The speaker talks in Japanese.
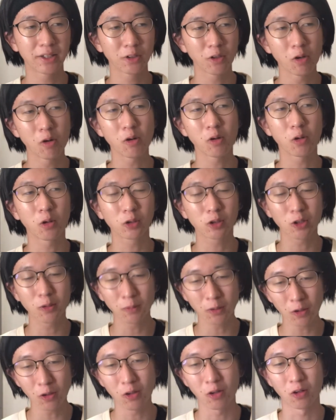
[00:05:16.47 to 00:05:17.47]
のこと
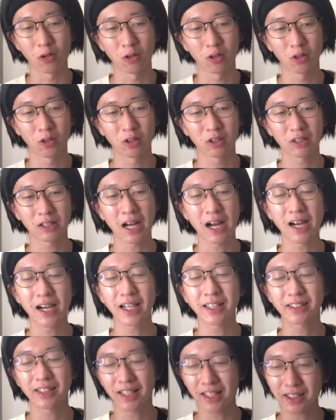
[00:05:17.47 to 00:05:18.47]
も考
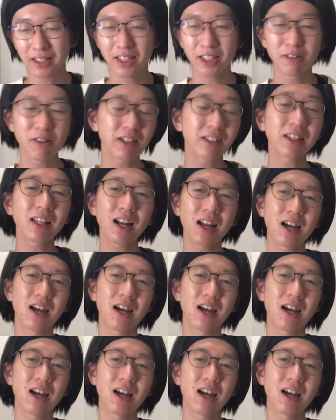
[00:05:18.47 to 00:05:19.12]
えてないって言われたら、